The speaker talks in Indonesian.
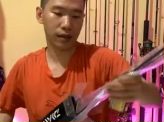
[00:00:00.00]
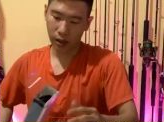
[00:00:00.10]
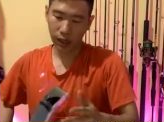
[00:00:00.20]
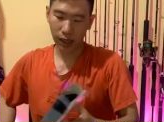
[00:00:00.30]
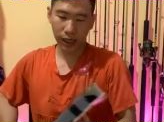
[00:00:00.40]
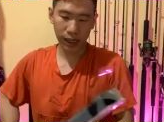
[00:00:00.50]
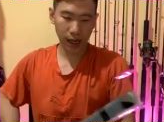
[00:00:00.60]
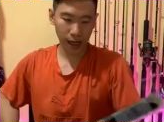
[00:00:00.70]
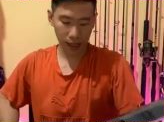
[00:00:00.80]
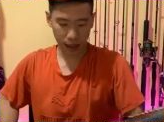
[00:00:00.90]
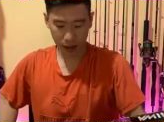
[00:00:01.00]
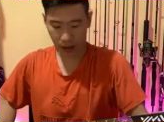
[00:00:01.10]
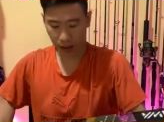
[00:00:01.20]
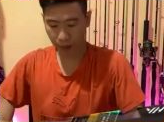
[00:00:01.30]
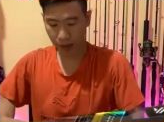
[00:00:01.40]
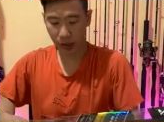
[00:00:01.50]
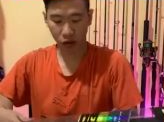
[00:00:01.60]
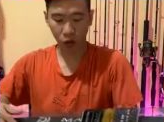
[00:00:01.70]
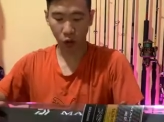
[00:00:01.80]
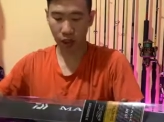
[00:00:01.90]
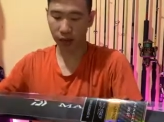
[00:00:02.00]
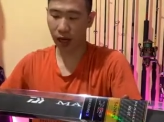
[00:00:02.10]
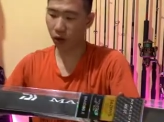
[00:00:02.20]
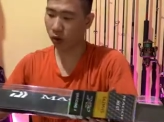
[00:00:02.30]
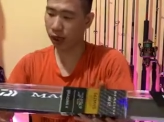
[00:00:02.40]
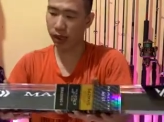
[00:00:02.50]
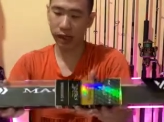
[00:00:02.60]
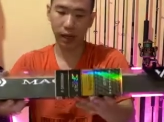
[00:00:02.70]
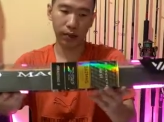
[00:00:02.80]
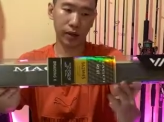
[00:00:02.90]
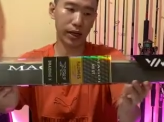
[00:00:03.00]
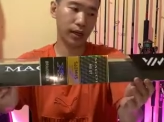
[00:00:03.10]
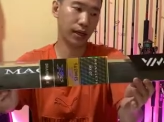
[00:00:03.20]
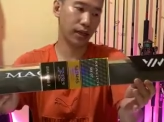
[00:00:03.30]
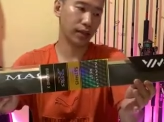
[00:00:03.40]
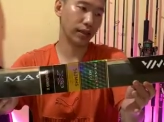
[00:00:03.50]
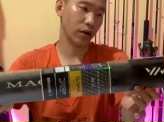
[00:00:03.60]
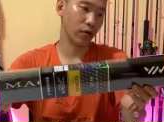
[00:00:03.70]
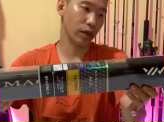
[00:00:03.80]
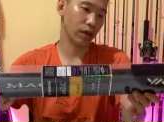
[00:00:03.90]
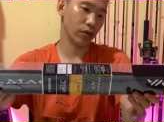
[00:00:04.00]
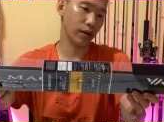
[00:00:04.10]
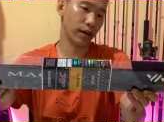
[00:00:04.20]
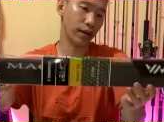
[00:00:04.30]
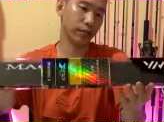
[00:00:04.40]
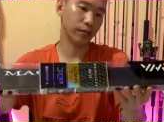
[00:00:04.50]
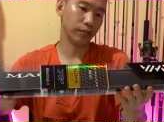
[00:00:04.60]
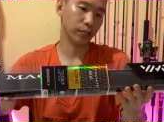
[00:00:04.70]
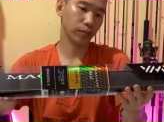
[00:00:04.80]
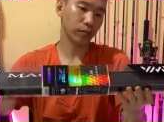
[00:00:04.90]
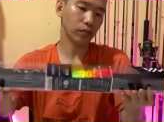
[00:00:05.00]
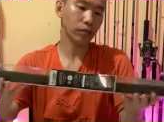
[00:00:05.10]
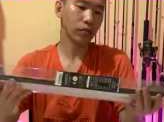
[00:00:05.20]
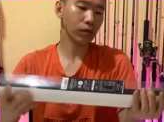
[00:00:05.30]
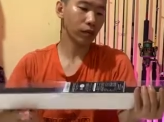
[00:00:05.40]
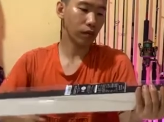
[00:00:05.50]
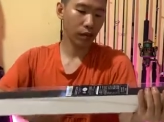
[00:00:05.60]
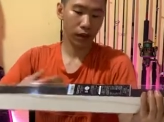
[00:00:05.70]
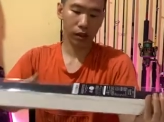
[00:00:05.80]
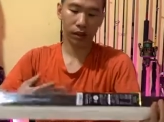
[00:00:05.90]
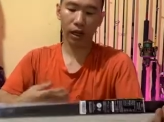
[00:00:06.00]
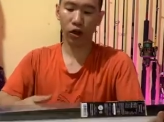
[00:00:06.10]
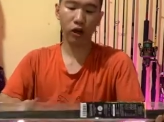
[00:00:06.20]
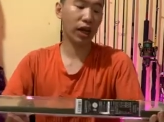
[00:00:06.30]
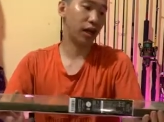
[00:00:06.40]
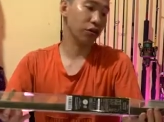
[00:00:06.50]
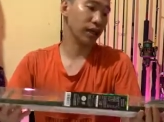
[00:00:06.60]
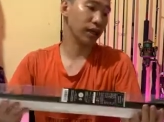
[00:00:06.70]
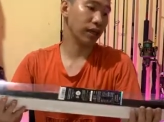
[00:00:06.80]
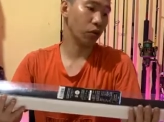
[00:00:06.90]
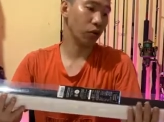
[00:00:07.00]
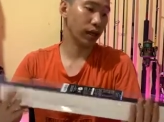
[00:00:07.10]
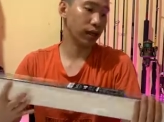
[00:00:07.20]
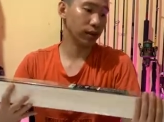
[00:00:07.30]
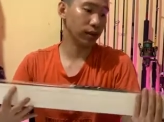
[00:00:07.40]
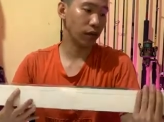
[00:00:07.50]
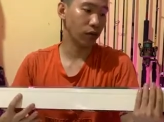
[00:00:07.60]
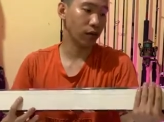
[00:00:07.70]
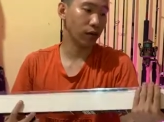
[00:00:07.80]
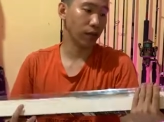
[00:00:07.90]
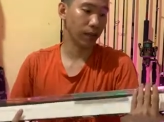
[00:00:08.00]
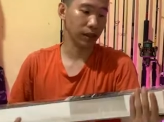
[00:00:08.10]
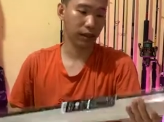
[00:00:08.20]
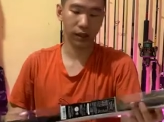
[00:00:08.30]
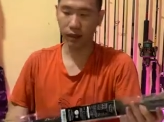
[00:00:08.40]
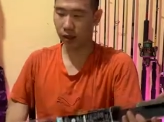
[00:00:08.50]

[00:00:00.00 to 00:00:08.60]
jadi dia ada terdapat satu buah sarung ya di dalamnya ini ada sarungnya juga sarungnya nggak usah kita keluarin sarungnya udah pasti